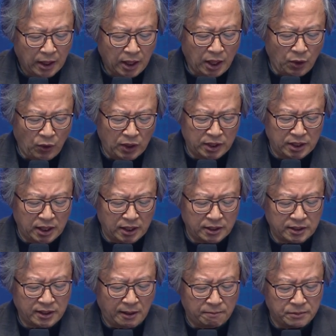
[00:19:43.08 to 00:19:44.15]

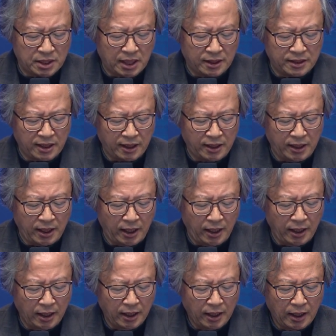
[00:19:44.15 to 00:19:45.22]
기원전 3,
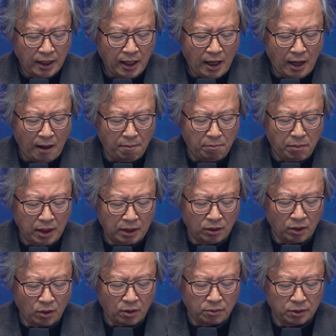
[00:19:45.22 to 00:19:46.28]
4세기에
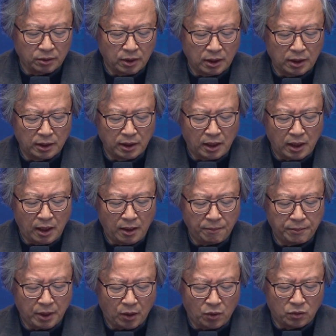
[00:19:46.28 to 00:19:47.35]
한반도로부터
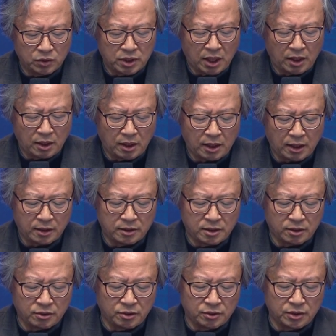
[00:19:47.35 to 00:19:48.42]
건너가 벼농사를
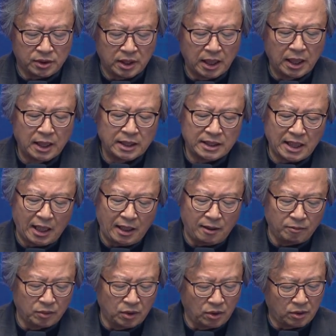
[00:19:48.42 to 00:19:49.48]
가르쳐준
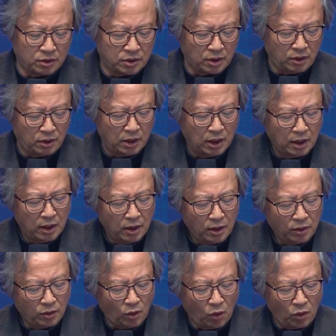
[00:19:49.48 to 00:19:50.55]
사람들로서
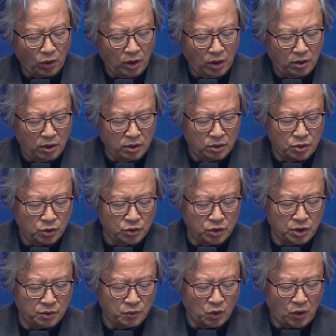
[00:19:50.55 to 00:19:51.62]
농경을
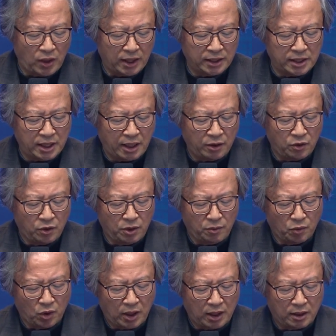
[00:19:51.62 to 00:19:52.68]
중심으로 한 야요이
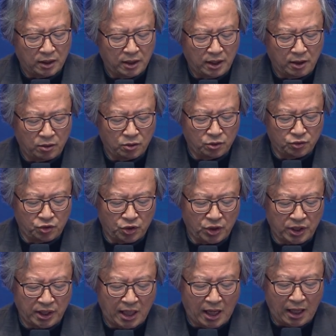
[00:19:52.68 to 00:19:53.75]
문화를 일군
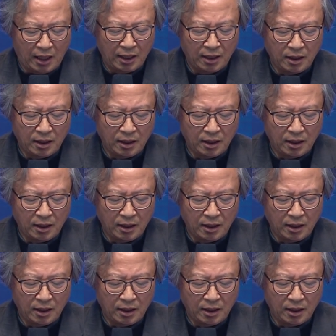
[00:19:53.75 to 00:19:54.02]
지역이다.